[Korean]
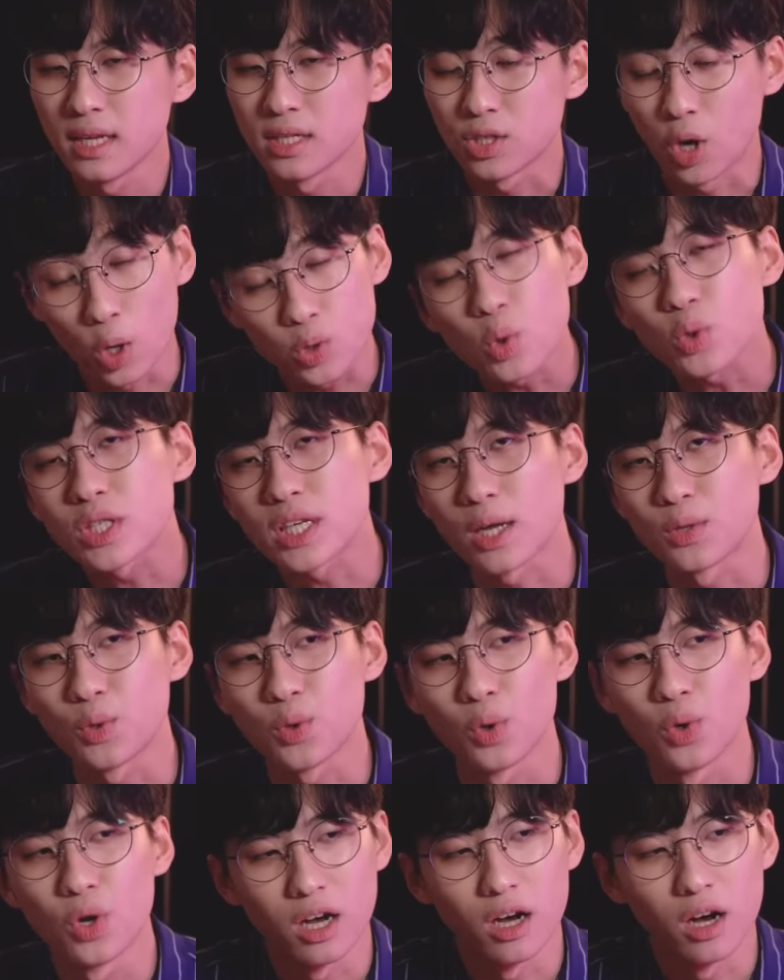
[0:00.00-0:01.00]

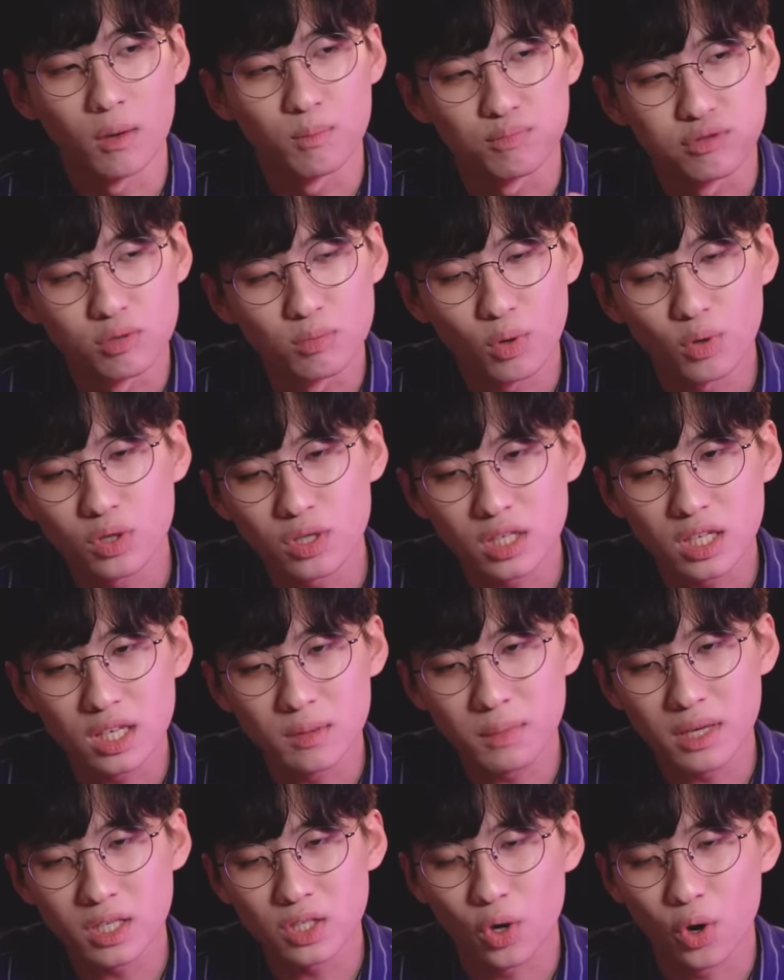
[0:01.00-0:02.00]
저조차도 어,
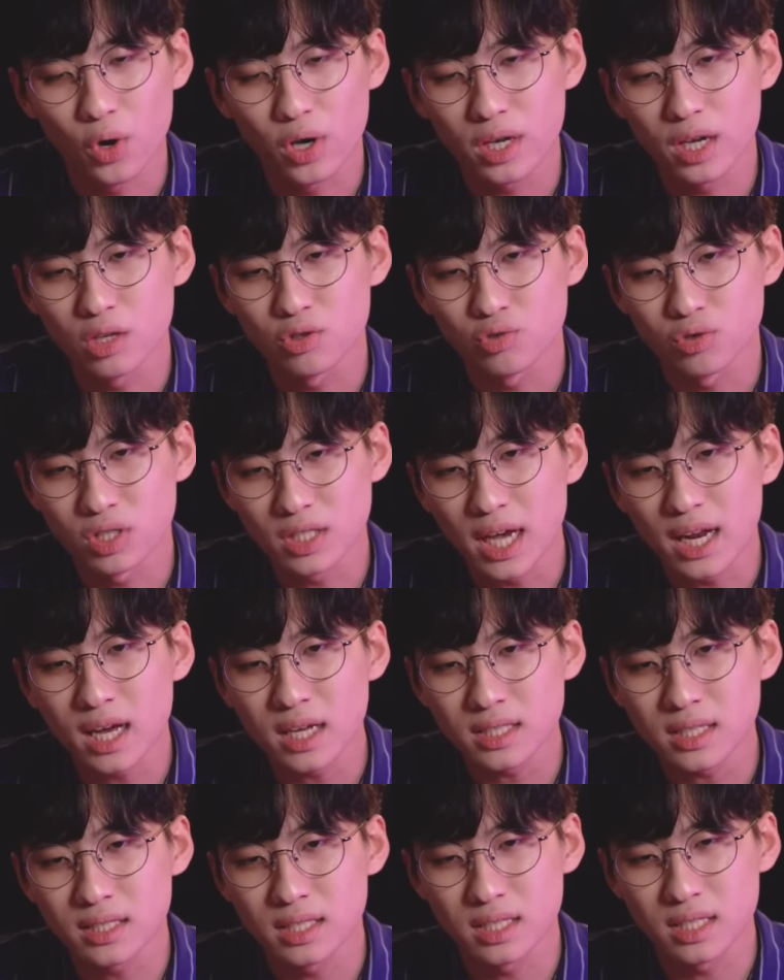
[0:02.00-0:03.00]
부모님이 저에게 주는
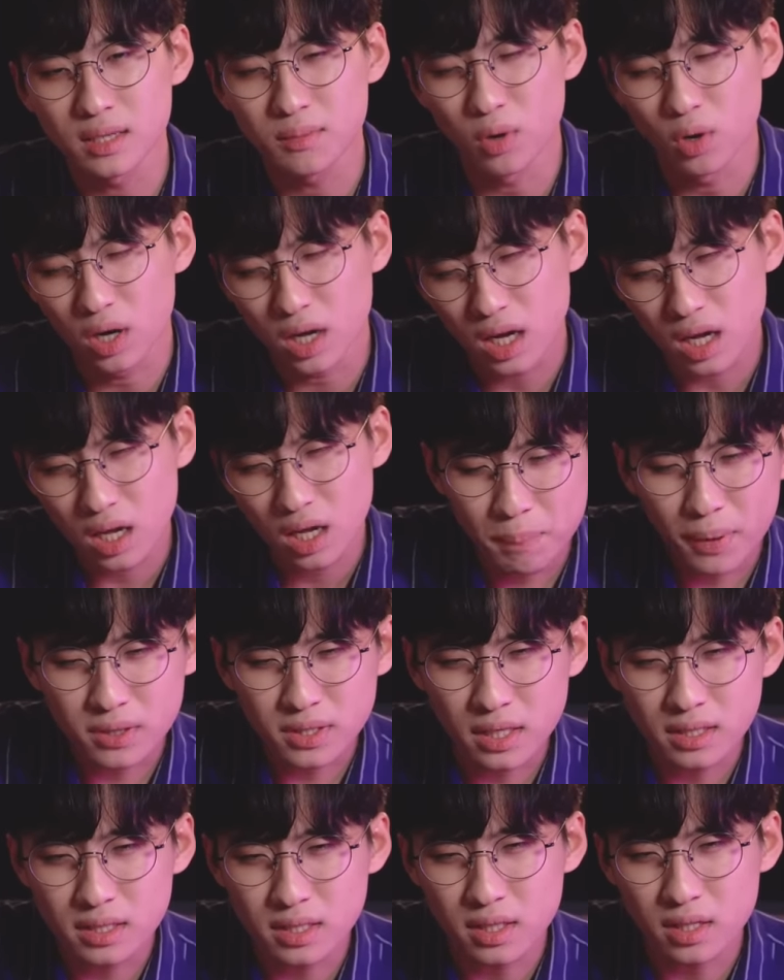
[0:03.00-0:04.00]
사랑 자체를 뭔가
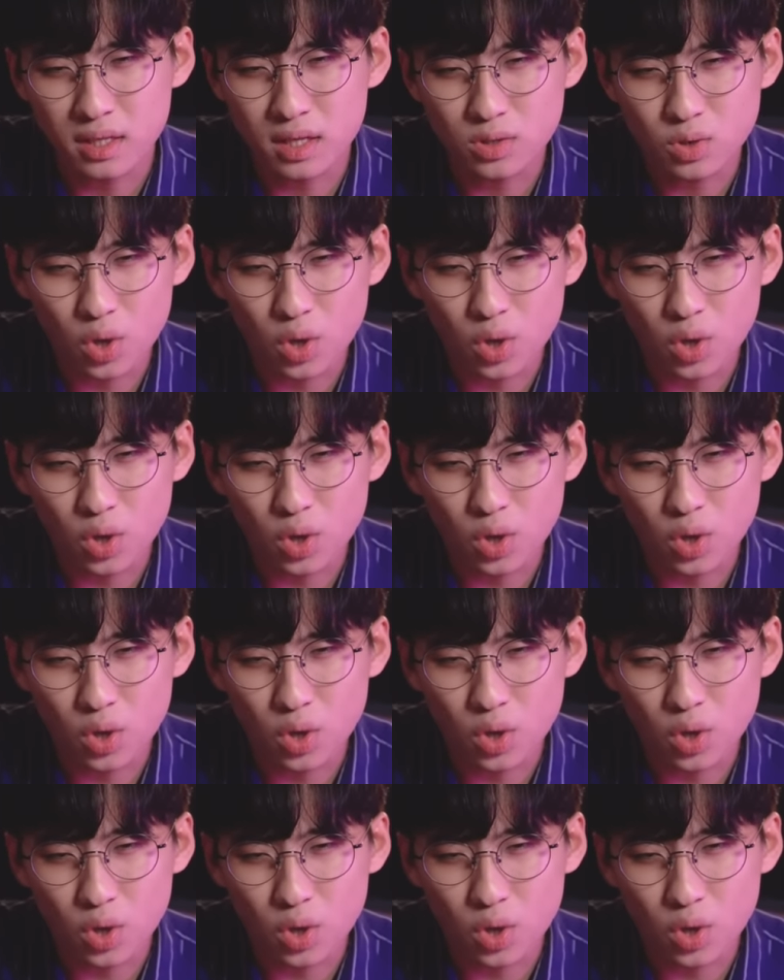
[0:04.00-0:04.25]
퍼센트 이렇게